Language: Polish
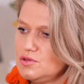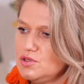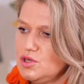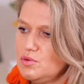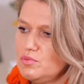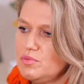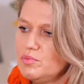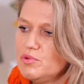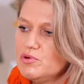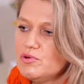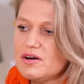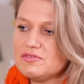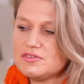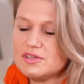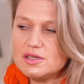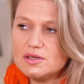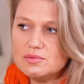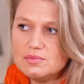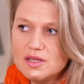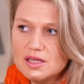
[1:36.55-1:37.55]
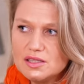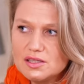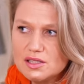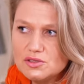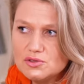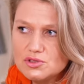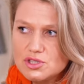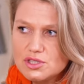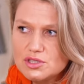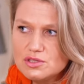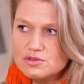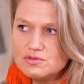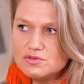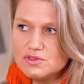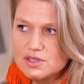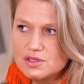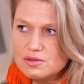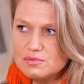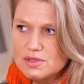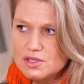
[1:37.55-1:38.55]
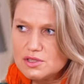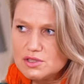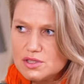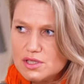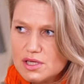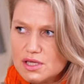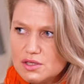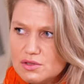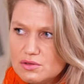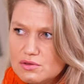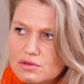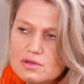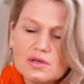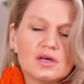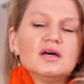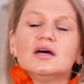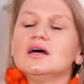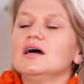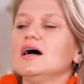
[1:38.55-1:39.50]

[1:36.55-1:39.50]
nie była w takim natężeniu, w takim nasileniu,